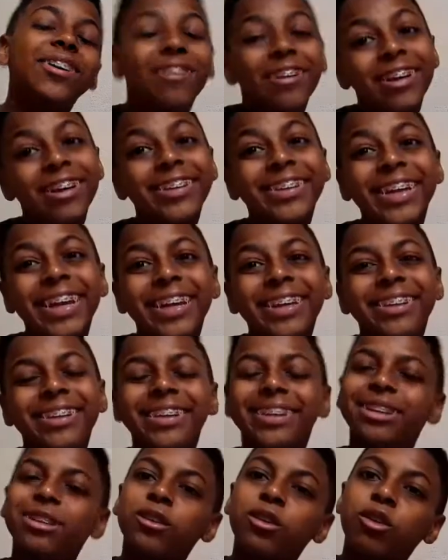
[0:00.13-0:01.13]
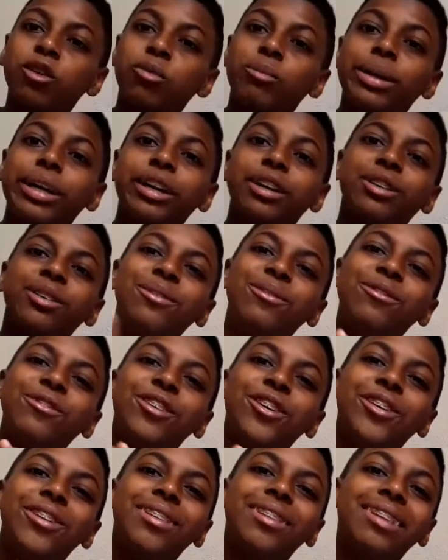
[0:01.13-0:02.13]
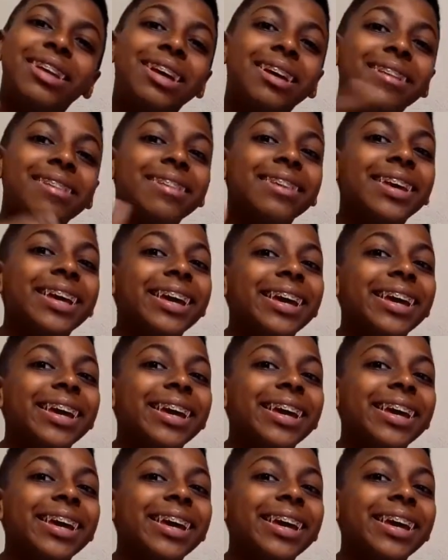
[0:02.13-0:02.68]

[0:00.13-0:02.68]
Oi gente, tudo bem com vocês?